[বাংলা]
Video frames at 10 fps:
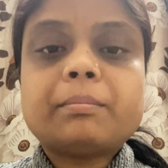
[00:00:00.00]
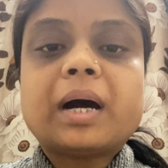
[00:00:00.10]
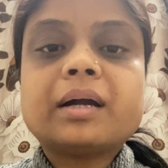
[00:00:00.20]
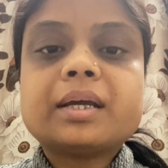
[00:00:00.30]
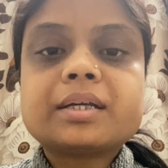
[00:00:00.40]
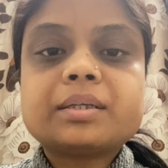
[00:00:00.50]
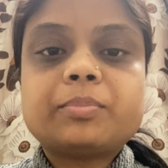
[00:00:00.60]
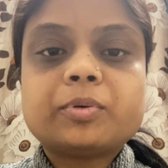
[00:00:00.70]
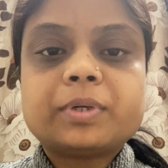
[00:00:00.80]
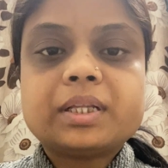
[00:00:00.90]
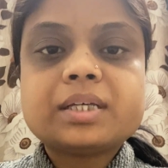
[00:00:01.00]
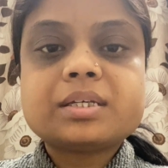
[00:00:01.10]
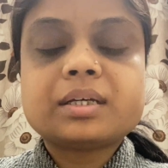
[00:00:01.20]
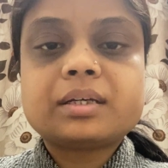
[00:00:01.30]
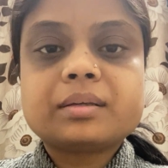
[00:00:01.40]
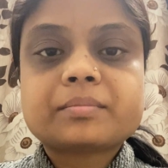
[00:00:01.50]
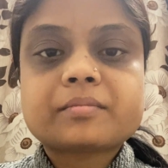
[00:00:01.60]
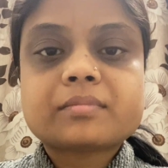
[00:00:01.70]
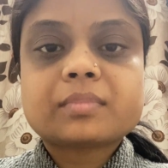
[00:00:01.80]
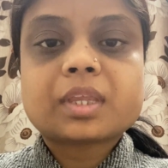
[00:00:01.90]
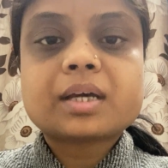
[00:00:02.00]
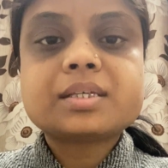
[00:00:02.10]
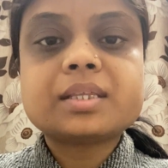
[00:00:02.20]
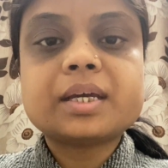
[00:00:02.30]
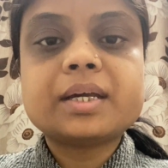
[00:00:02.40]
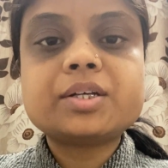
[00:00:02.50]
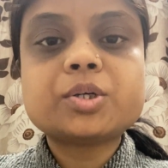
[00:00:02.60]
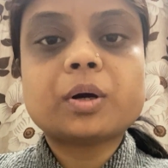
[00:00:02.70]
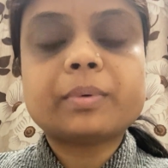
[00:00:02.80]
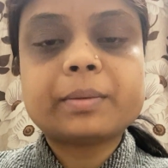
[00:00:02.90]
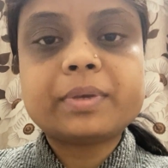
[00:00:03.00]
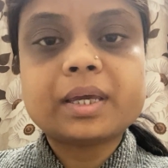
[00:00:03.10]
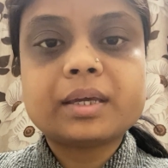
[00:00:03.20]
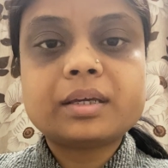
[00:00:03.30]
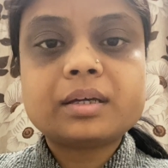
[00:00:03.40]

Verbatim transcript: বাংলা একটা প্রবাদ আছে স্নেহের স্বভাবই এই